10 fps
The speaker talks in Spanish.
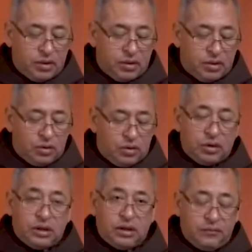Oh,
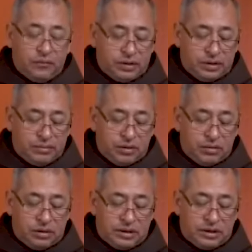quien fuese
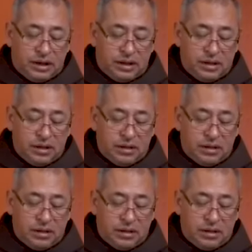varón, decía,